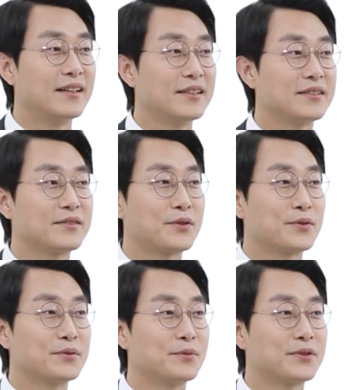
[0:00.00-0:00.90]
아니
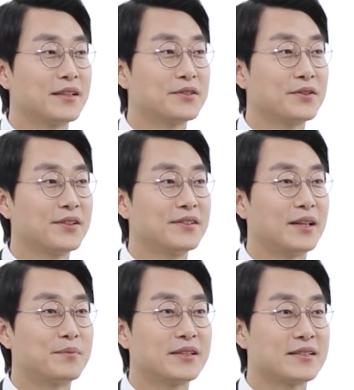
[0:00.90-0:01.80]
결혼 못한 청년이
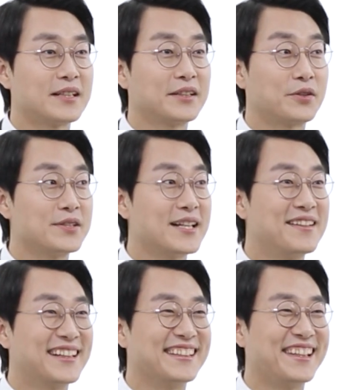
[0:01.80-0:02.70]
아파트에 사는 게 더
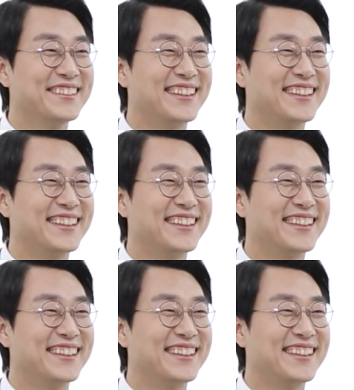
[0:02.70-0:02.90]
이상한 거 아니에요?